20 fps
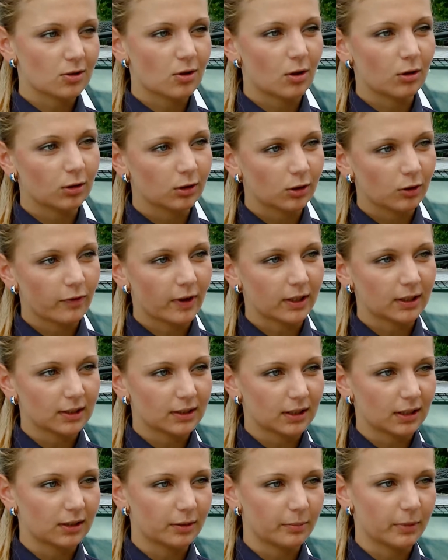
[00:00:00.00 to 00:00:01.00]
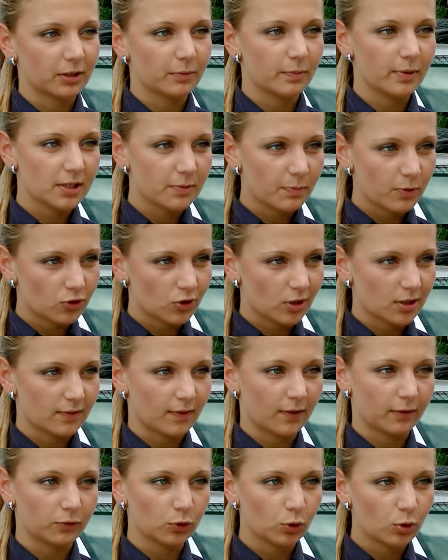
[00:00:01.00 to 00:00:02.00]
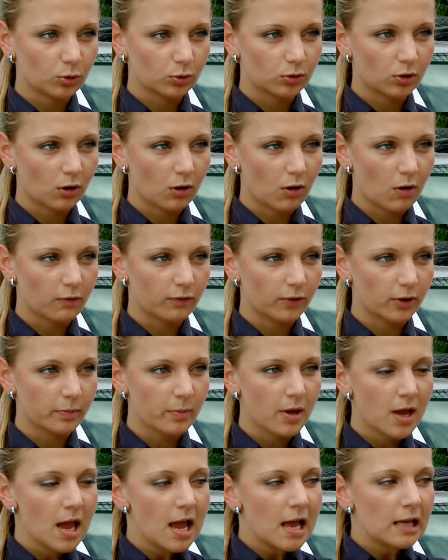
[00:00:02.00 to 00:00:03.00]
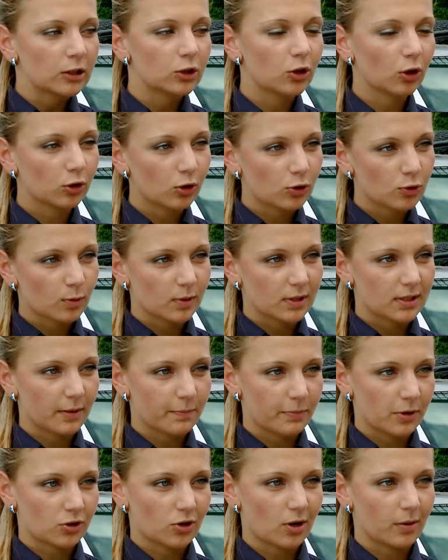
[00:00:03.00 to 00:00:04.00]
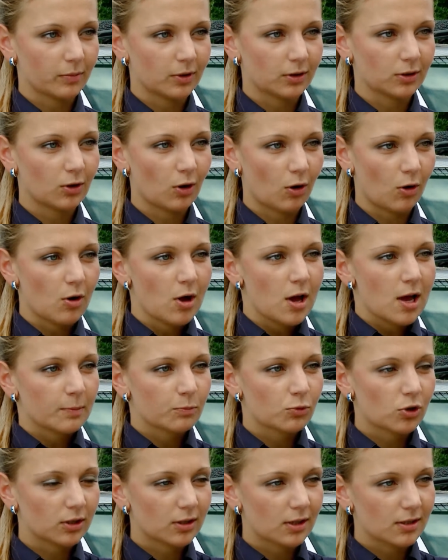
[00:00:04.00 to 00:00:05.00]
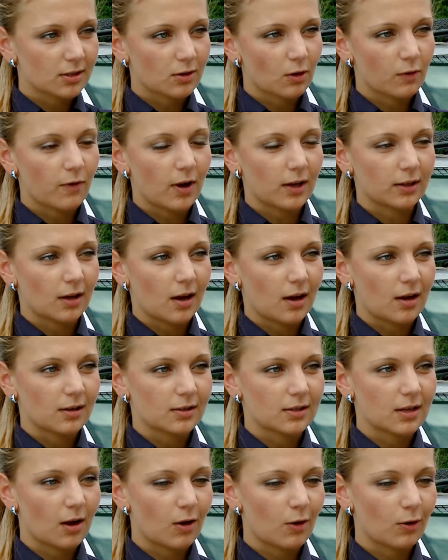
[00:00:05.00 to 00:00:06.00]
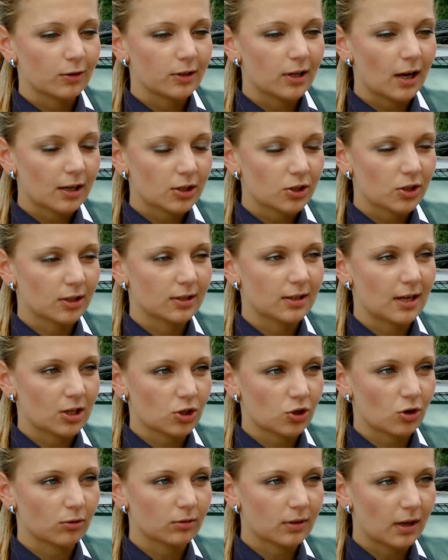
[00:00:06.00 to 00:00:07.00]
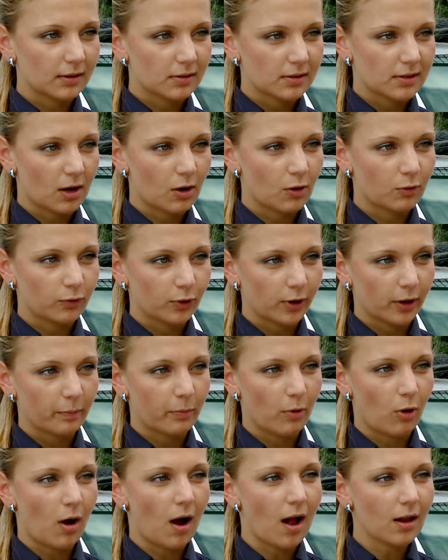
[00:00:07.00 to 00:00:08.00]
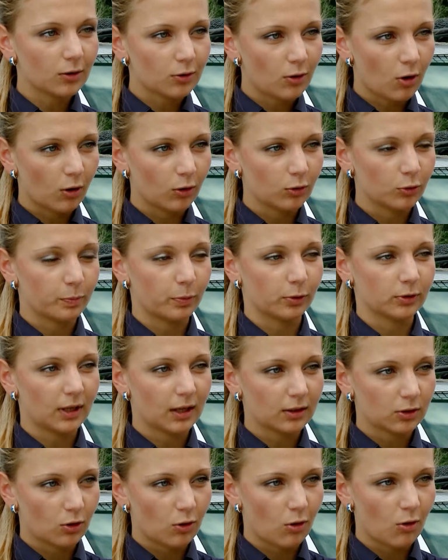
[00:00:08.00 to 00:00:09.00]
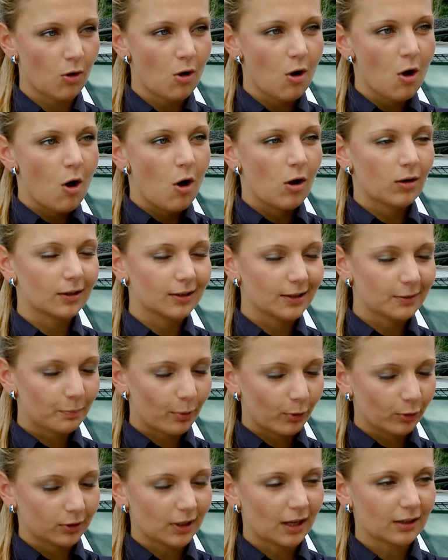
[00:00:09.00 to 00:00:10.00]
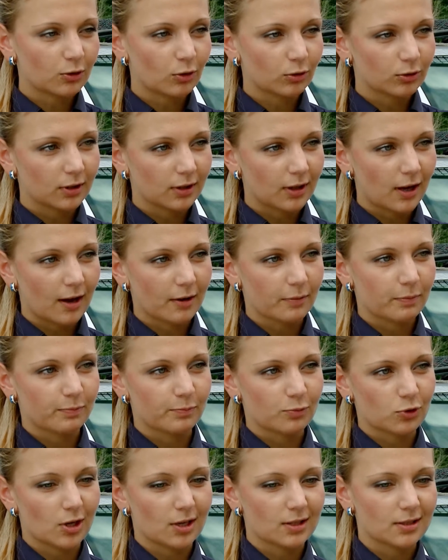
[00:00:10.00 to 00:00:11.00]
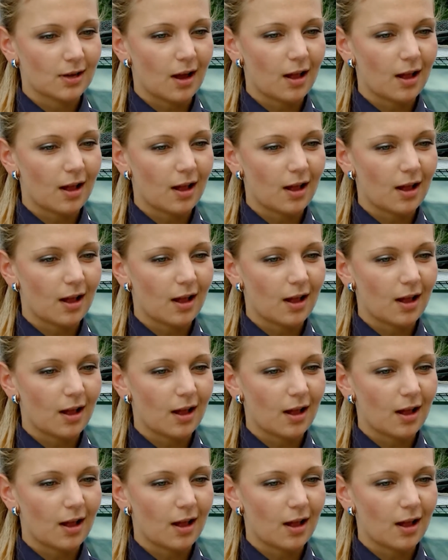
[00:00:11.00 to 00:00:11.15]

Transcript: z kolorowanek na temat bezpieczeństwa w ruchu drogowym. Dorosłych zapraszamy do przetestowania, jak się nasz organizm zachowuje po alkoholu, po, narko, e, po narkotykach, przez